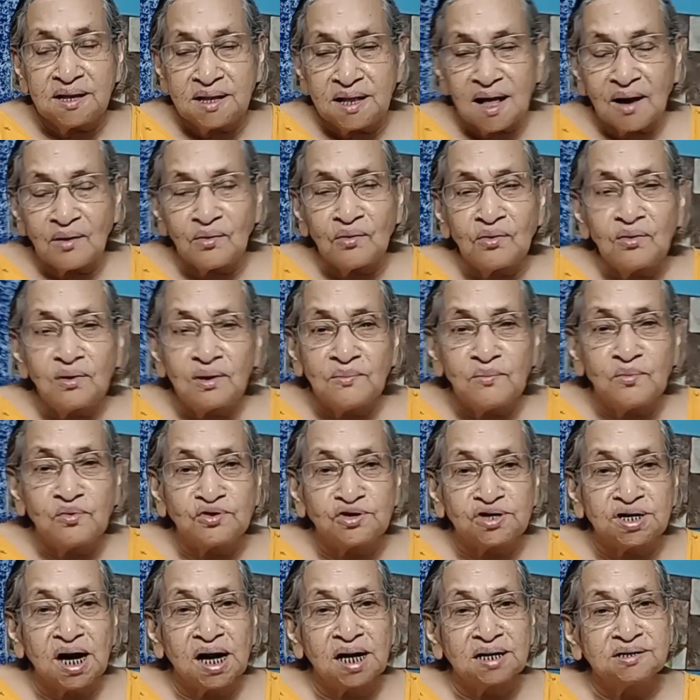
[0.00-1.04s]
দেখো এই বসে
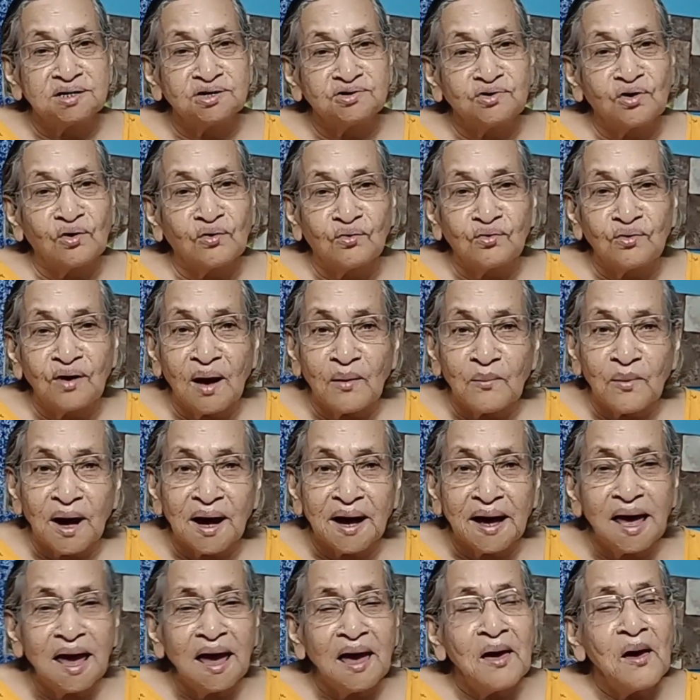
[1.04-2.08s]
আছে তখন আমাকে
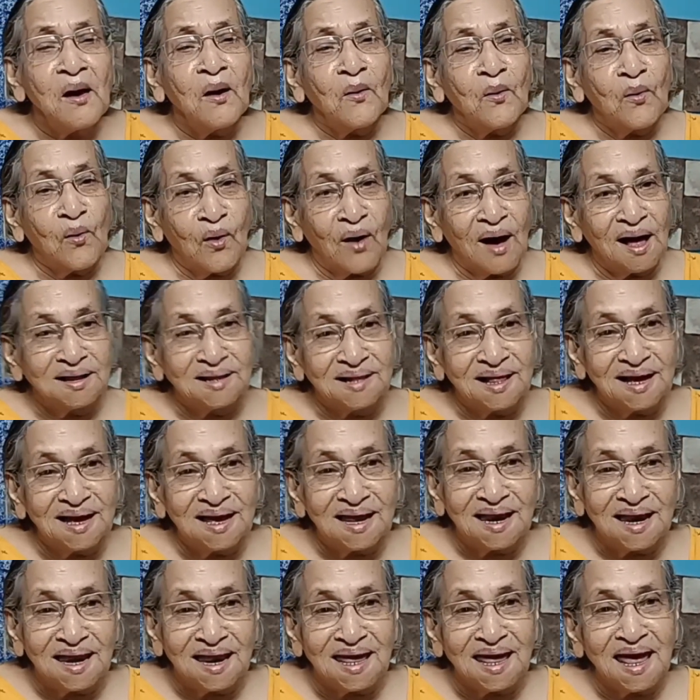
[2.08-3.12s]
ওখান থেকে
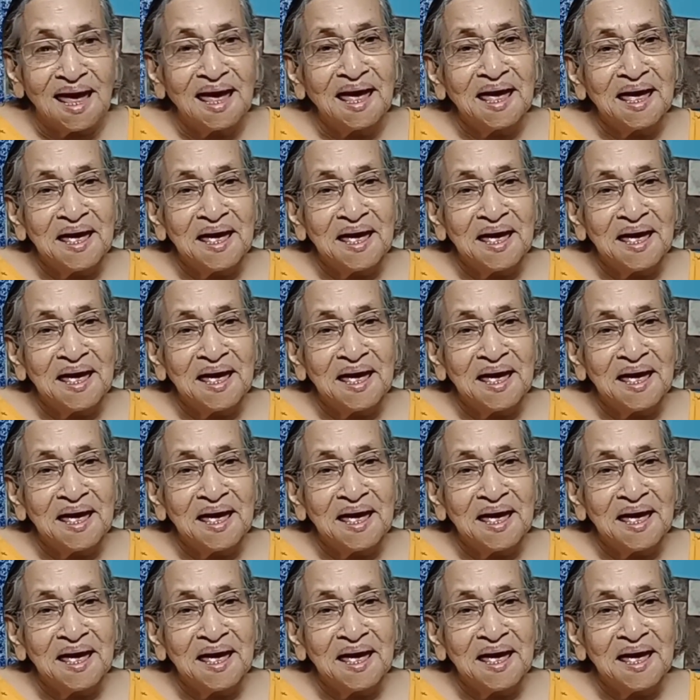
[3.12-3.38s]
নিয়ে